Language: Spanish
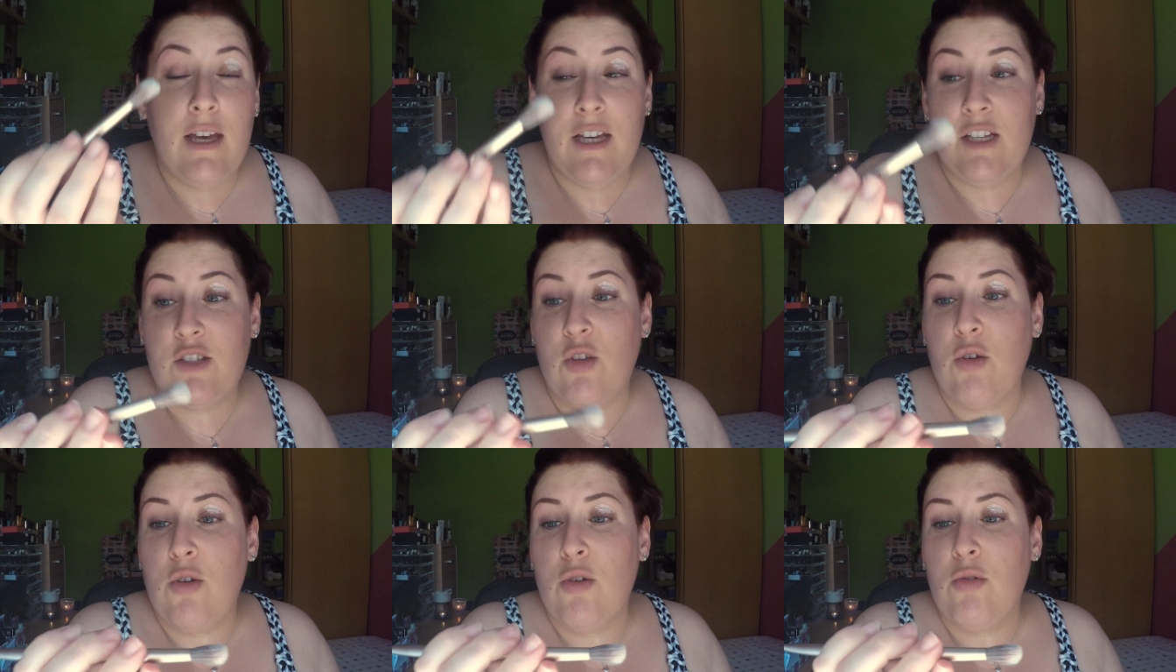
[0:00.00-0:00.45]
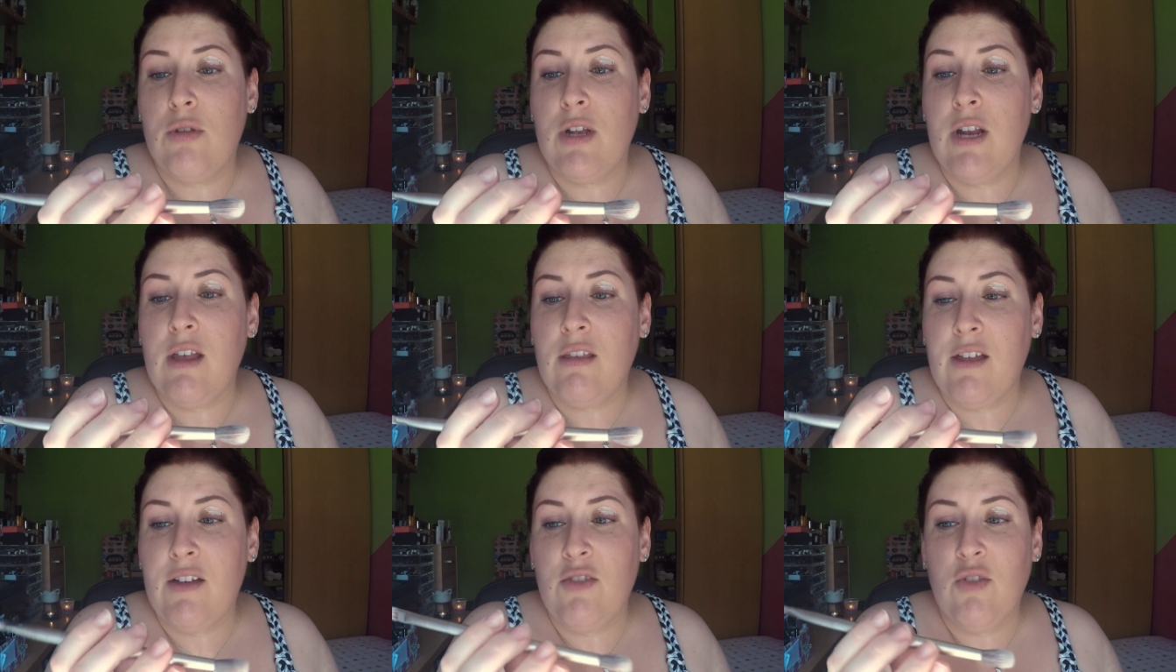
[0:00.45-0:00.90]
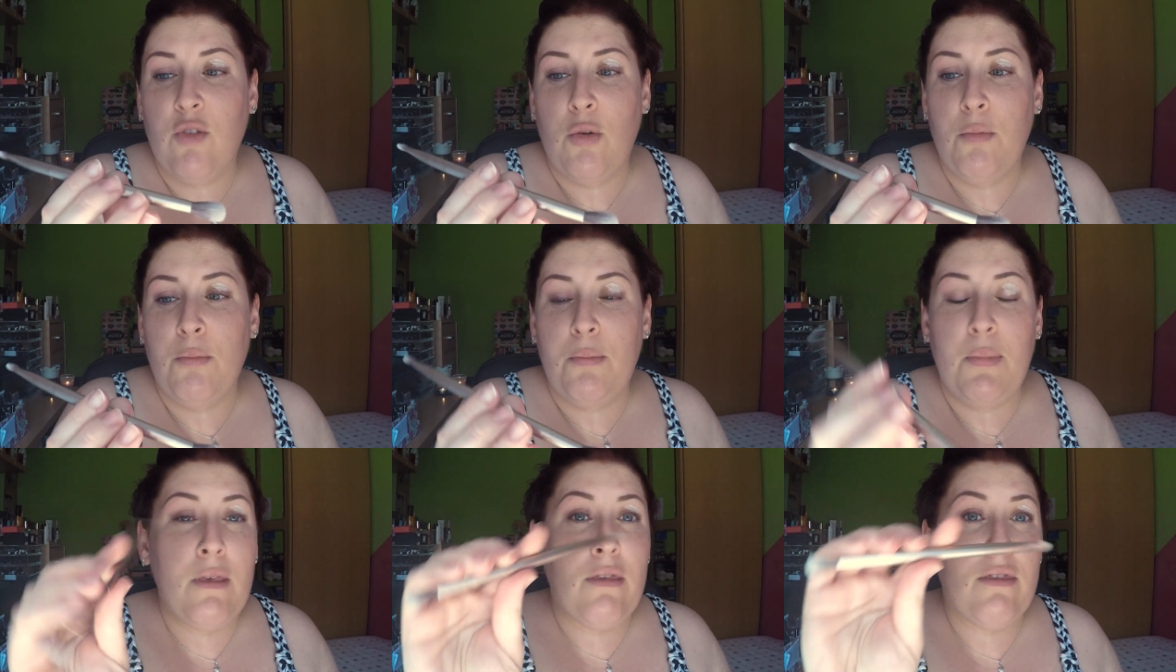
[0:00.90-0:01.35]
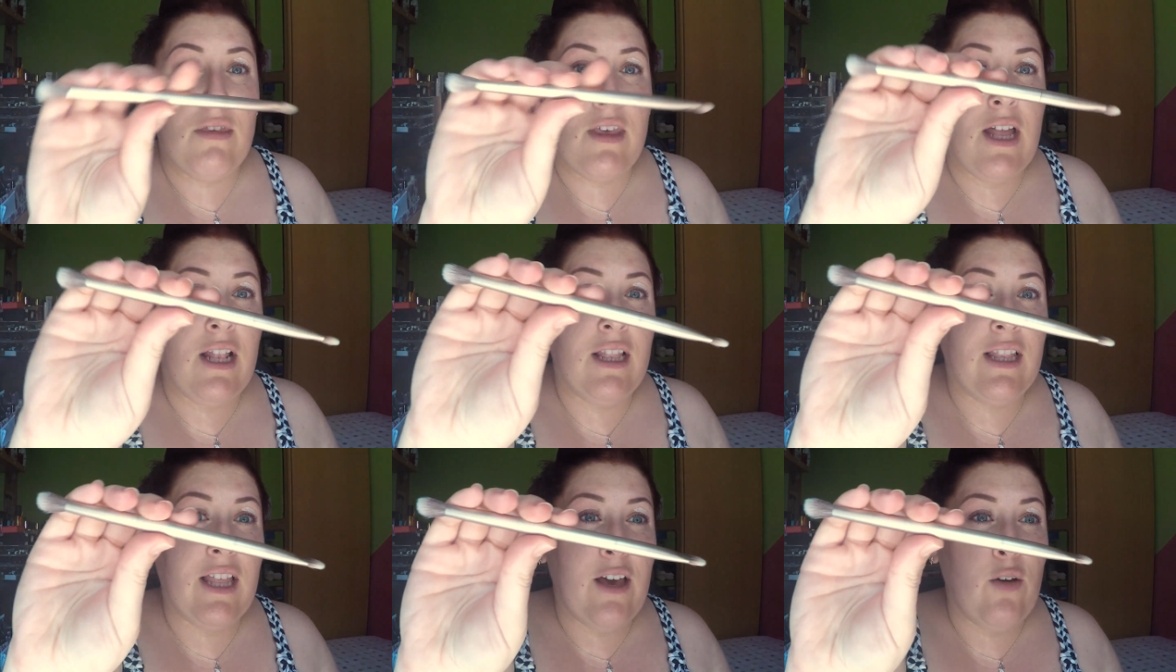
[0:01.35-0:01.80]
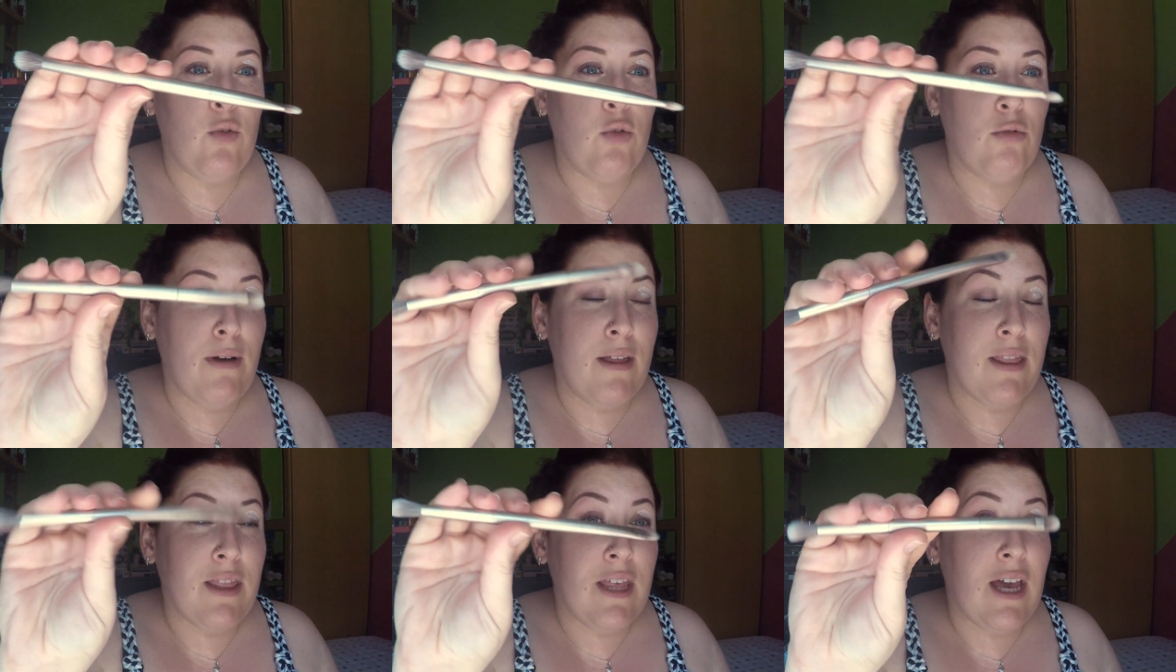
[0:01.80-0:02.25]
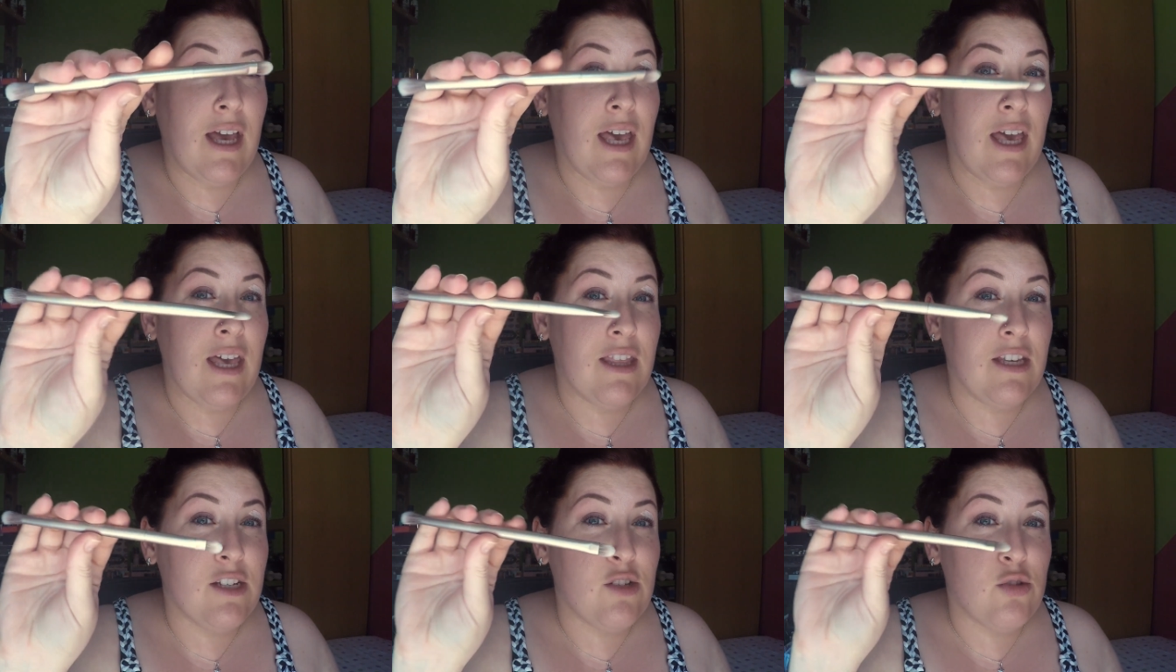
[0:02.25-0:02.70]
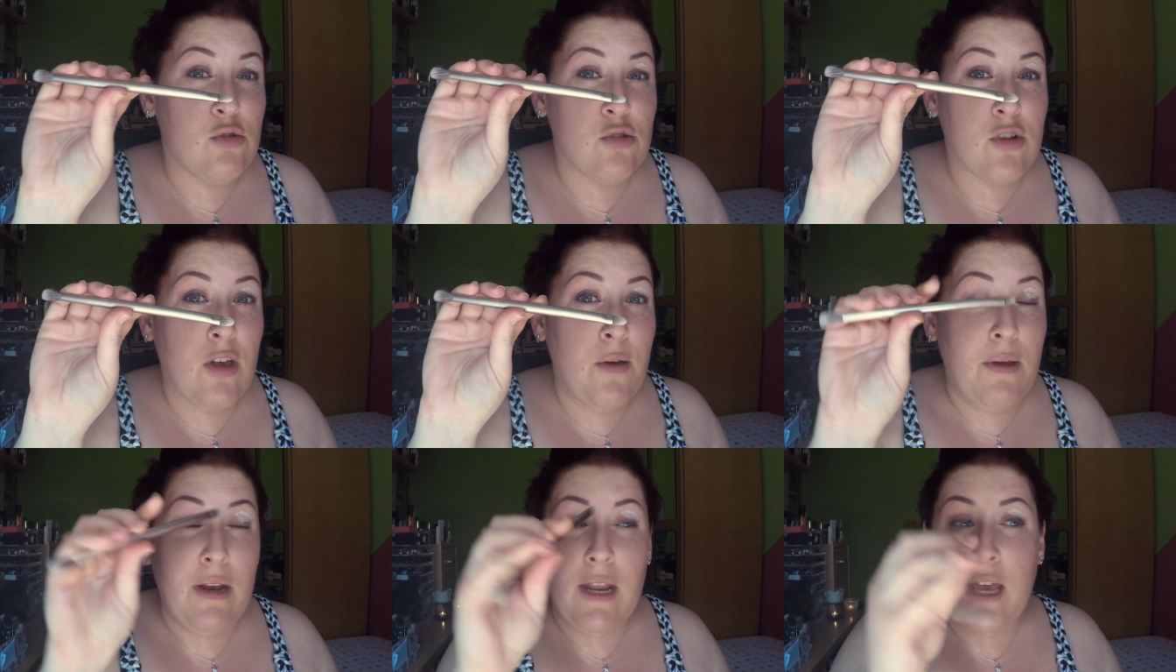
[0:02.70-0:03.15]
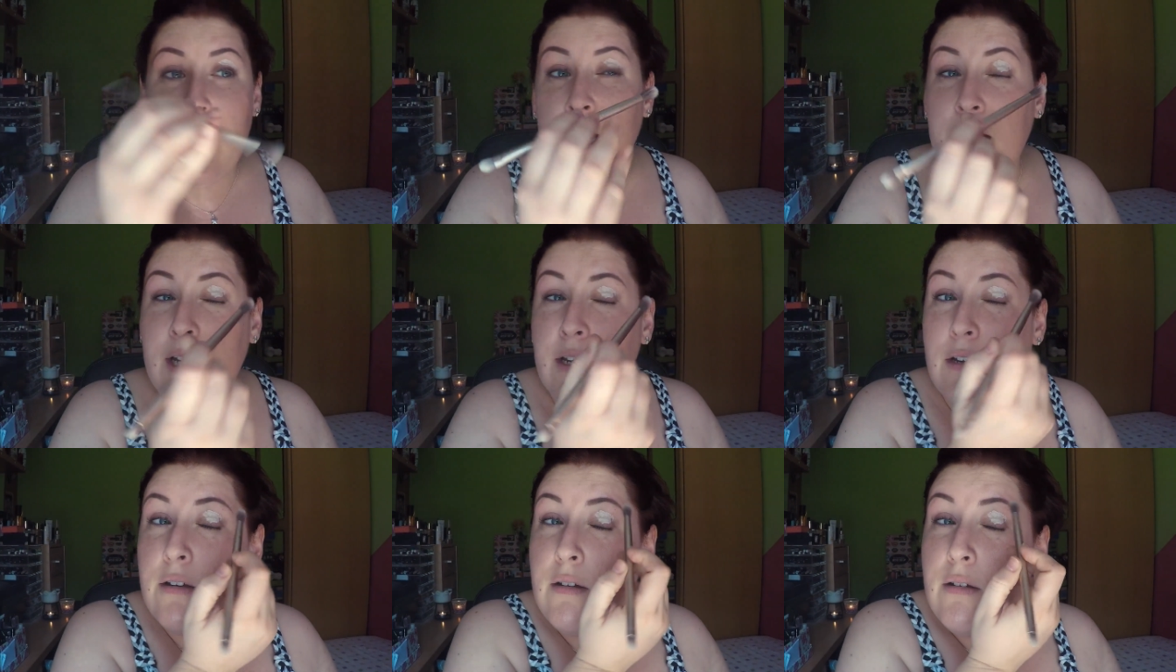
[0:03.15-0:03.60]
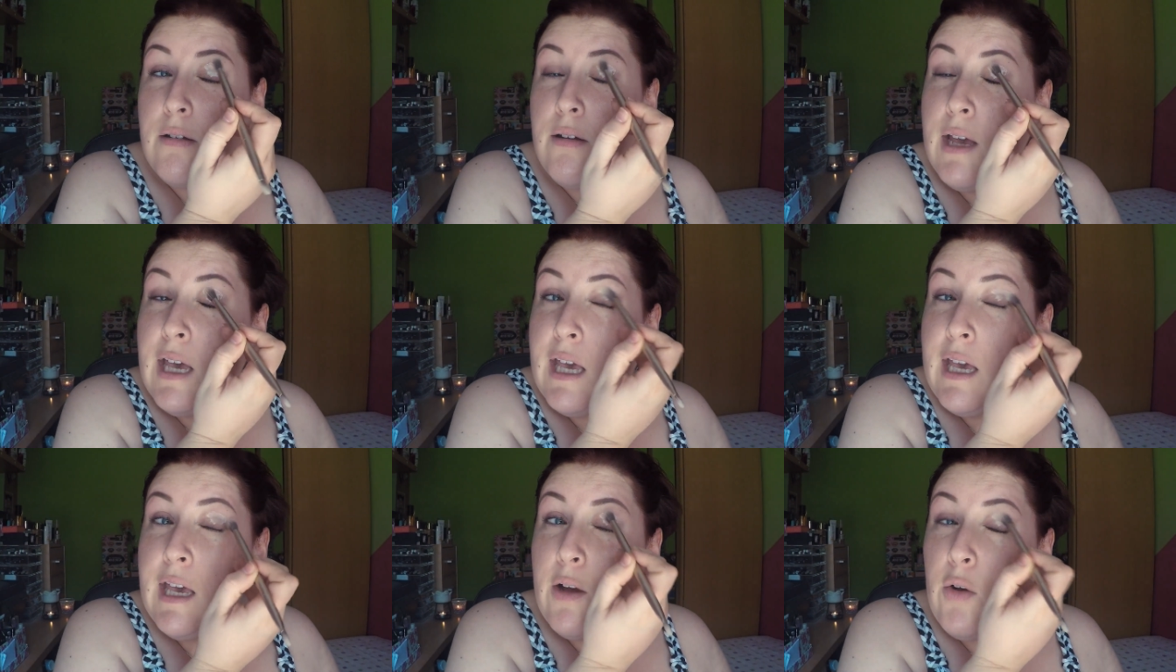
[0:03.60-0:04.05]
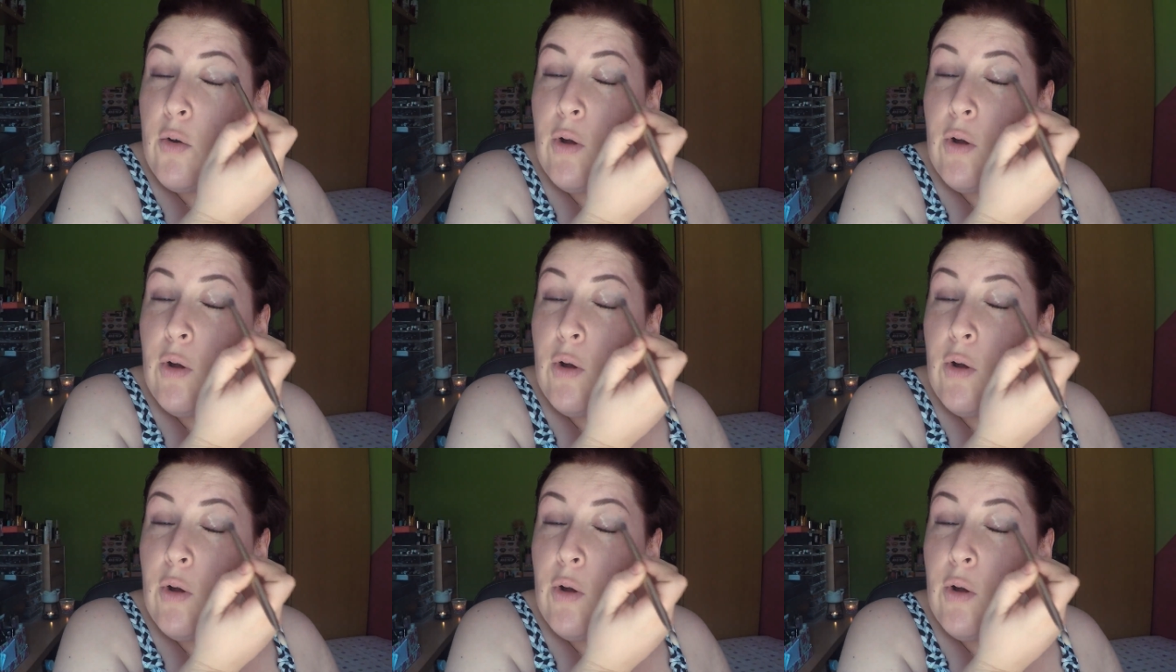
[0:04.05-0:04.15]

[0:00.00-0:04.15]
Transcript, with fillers: Estoy utilizando un pincel de Urban Decay, de estos que venían eh,